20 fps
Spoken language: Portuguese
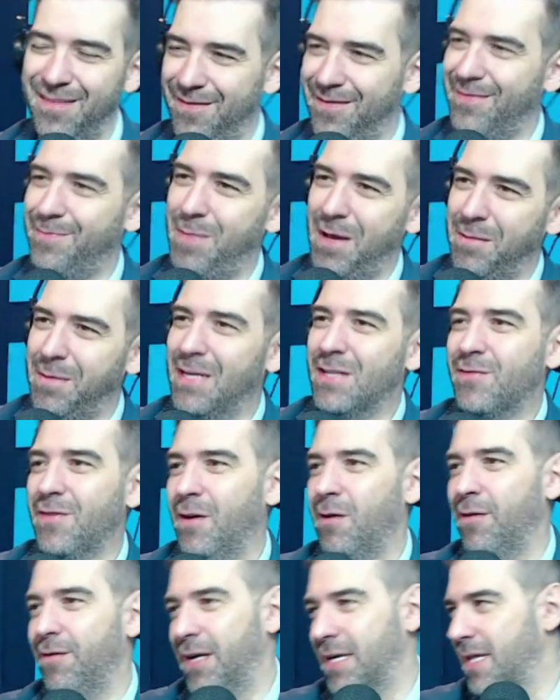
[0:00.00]
Pelo menos
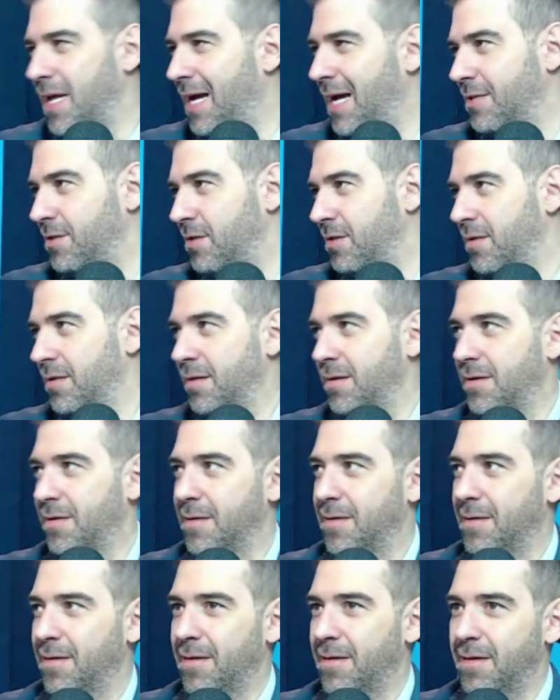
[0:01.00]
falou a verdade.
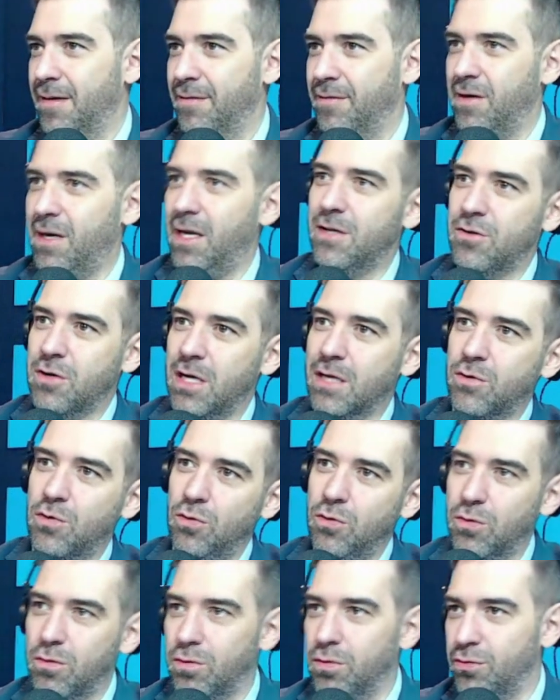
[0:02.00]
Foi lá jogar
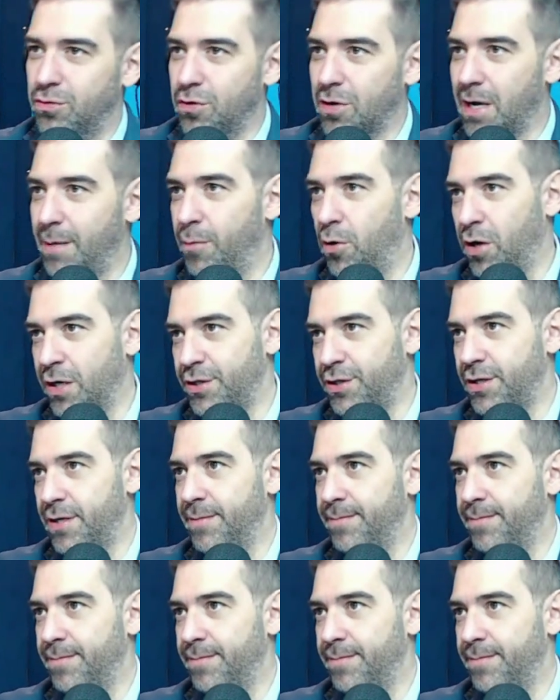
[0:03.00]
truco, jogar bosta.